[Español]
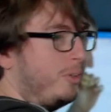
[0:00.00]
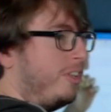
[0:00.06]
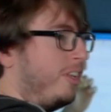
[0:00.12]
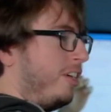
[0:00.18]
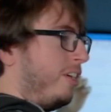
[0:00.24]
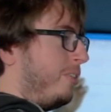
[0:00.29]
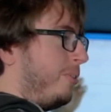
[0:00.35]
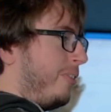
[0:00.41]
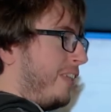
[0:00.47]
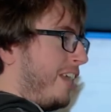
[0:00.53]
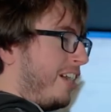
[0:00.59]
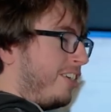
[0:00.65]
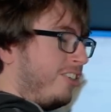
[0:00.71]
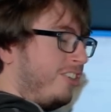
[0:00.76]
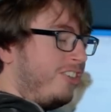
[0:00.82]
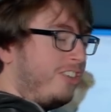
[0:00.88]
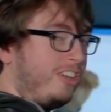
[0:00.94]
Hey
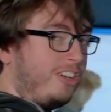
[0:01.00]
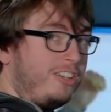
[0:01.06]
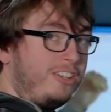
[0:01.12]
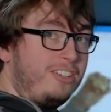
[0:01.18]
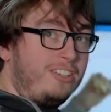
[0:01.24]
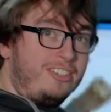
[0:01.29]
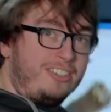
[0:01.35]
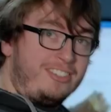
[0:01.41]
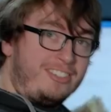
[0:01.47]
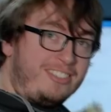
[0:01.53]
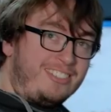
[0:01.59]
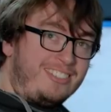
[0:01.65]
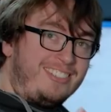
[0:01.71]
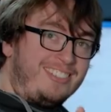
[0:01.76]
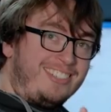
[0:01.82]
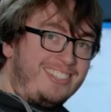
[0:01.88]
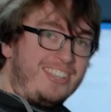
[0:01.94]
chicos, ¿qué tal?
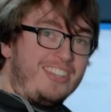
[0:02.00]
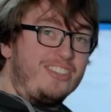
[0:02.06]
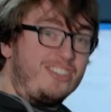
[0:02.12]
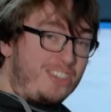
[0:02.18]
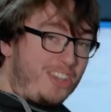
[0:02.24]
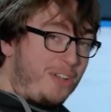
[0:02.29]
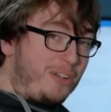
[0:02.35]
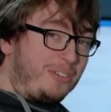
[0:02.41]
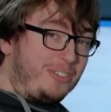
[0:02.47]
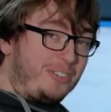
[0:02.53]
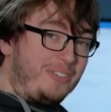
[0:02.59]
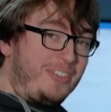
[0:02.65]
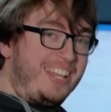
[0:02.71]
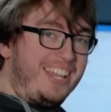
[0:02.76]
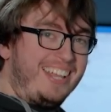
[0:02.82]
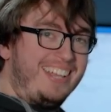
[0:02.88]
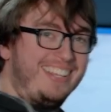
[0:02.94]
¿Veis mi
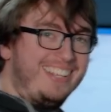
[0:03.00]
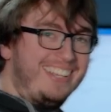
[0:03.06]
nombre?